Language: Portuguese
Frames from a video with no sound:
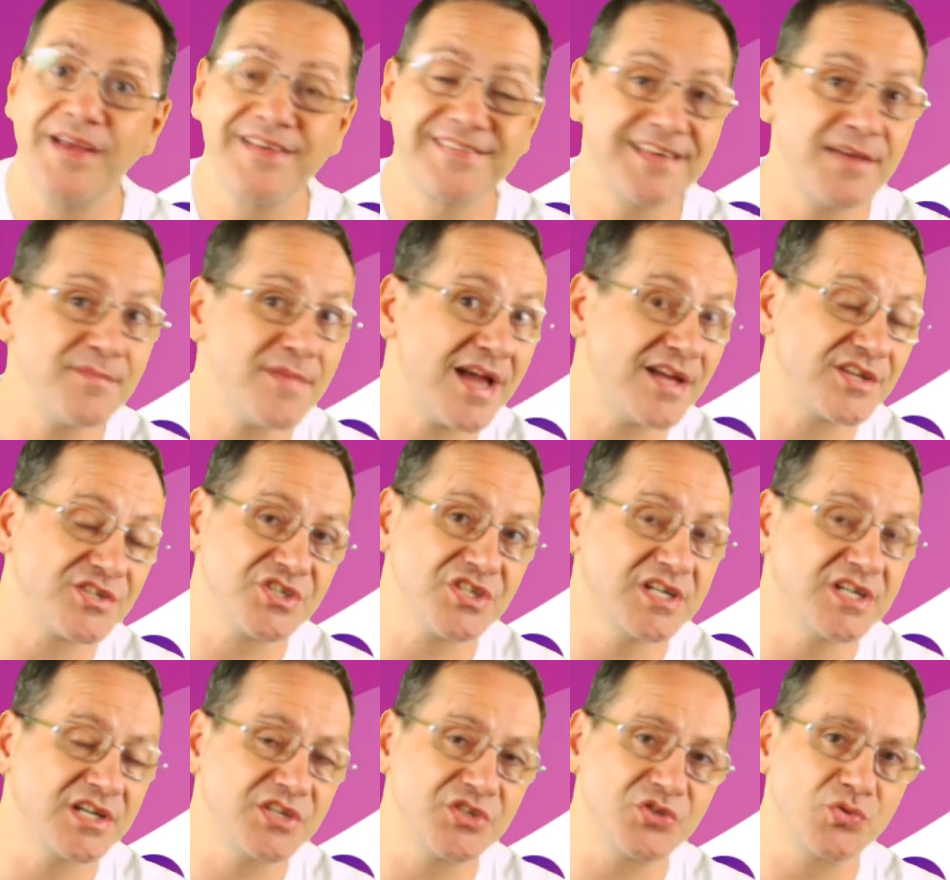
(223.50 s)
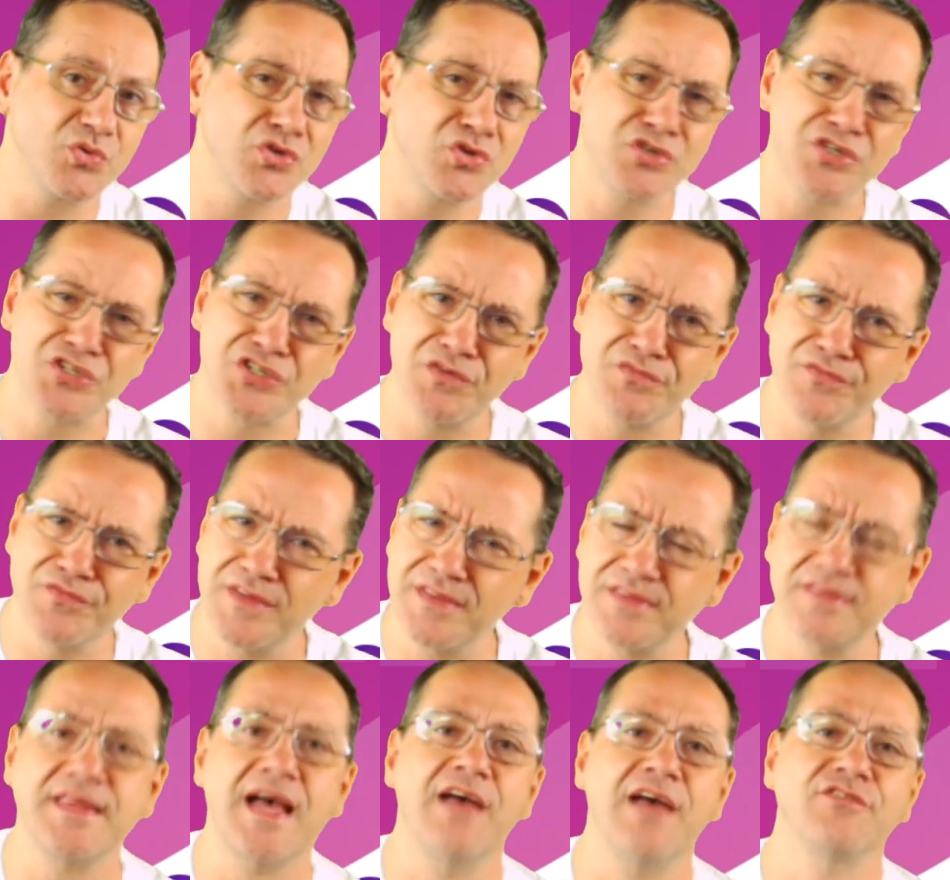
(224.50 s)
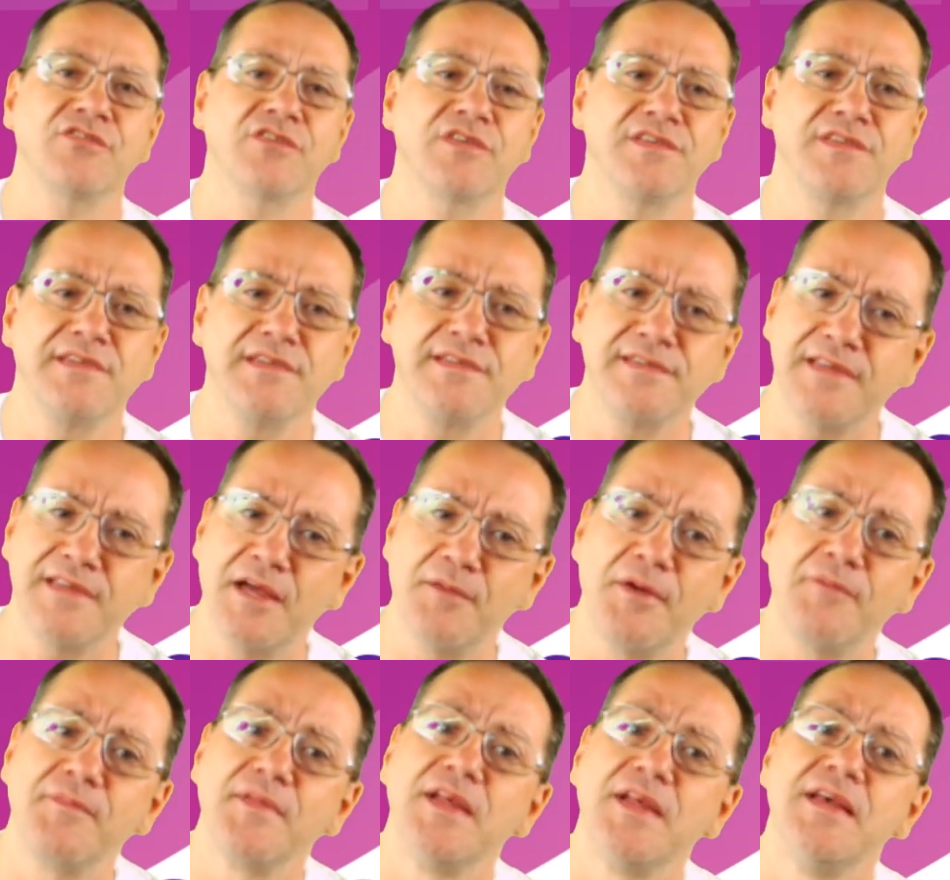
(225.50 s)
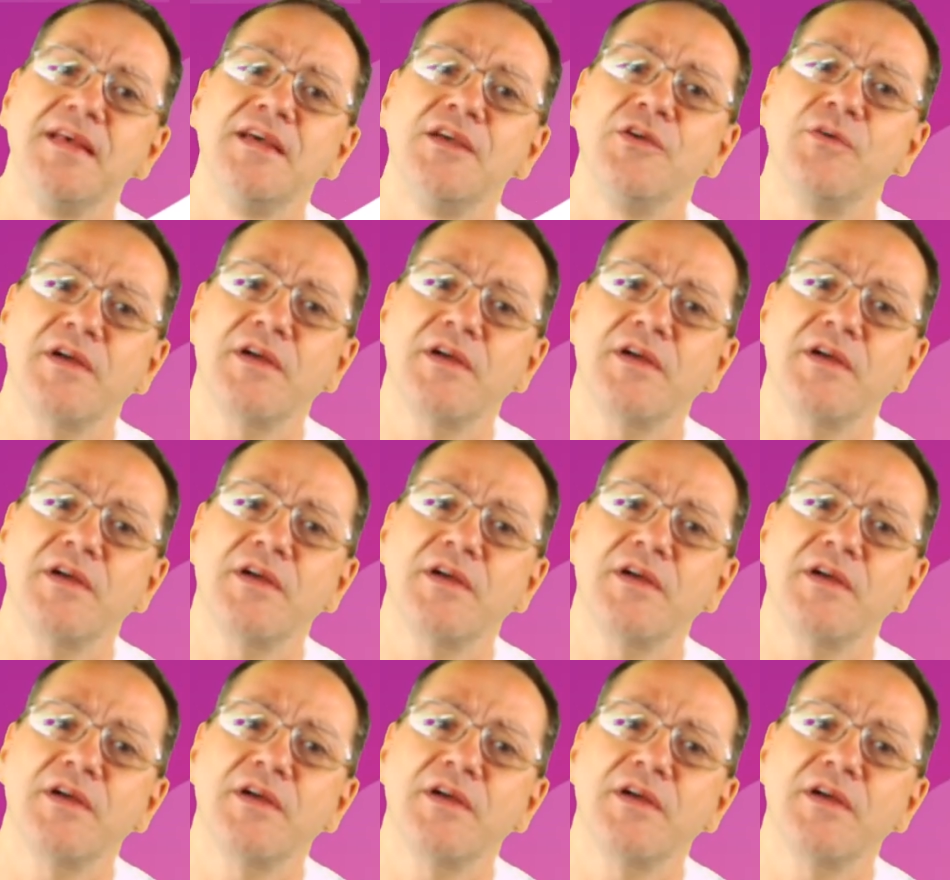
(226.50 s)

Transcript: essa é a minha dica de hoje. Achei fantástico esse sistema. Eu